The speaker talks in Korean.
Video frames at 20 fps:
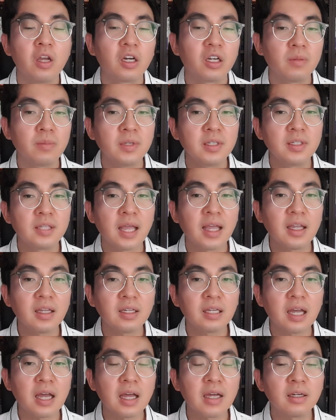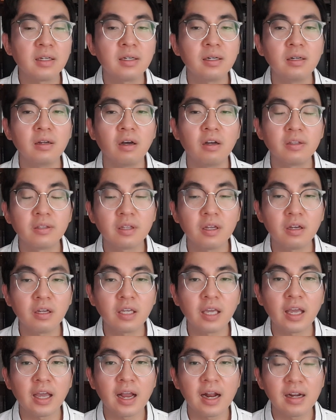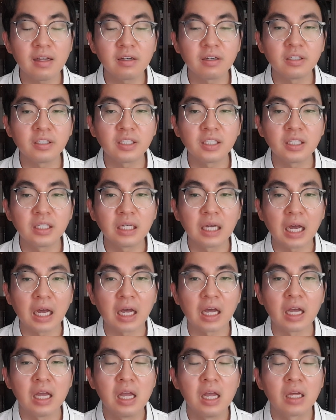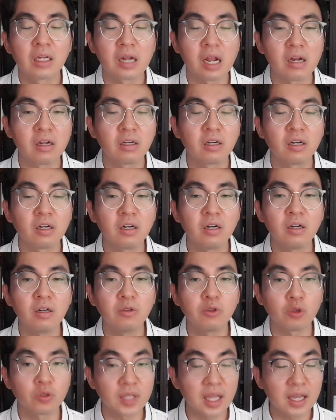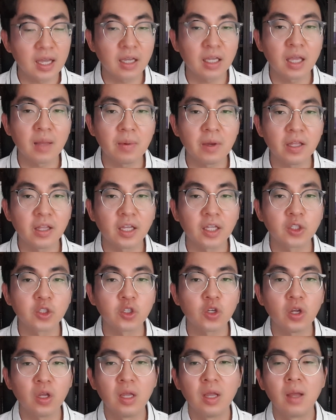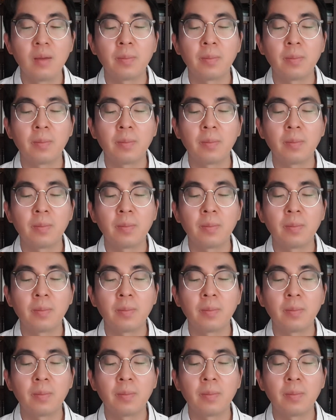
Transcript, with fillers: 그럼 이 생각을 어떻게 할 것인가 라는 걸 또 생각해 봐야 되겠죠.